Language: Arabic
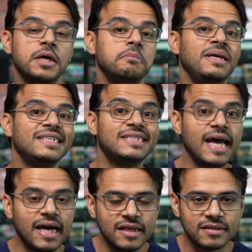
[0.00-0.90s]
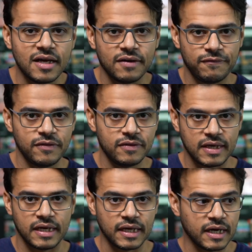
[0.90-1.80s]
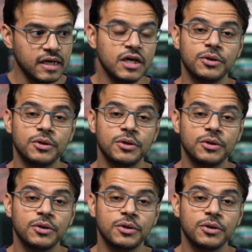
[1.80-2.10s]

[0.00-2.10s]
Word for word: 200 اطار في الثانيه